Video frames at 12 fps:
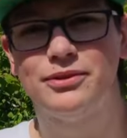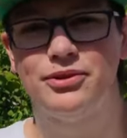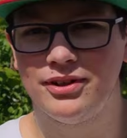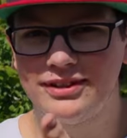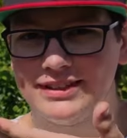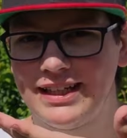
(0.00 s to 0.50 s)
und
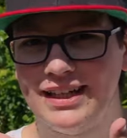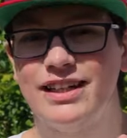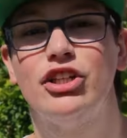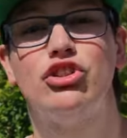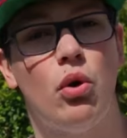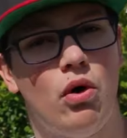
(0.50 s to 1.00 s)
konntet dann
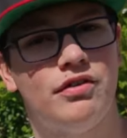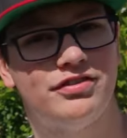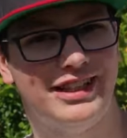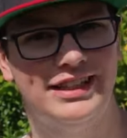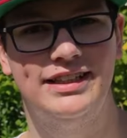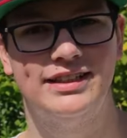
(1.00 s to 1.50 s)
Torf
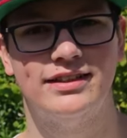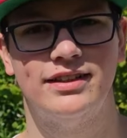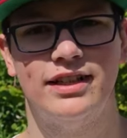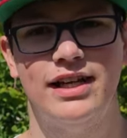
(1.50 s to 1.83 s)
riechen.